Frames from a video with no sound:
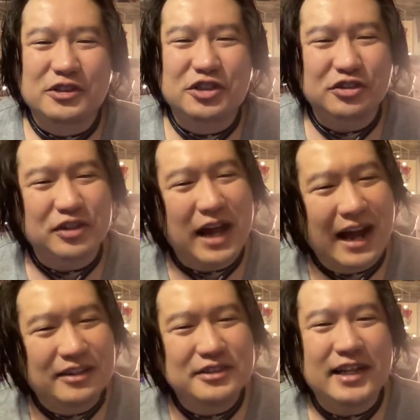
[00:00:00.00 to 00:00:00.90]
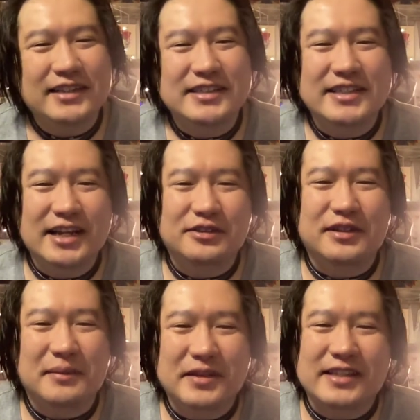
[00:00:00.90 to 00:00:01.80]
ちょっと歩いたりしないと
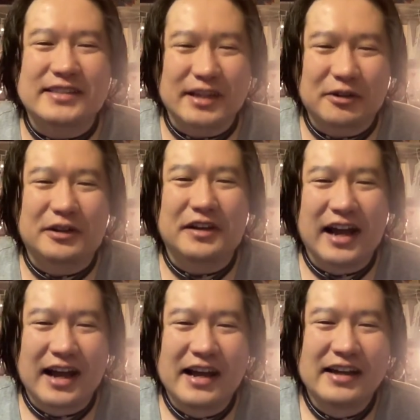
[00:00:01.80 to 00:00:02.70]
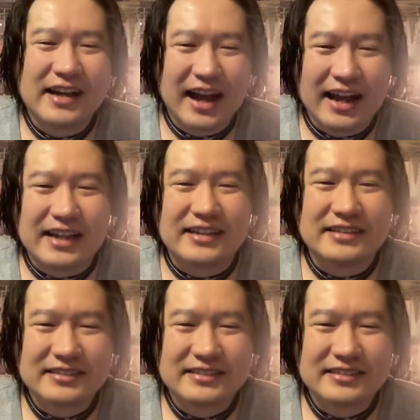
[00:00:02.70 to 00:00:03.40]
ダメですね、これは。はい。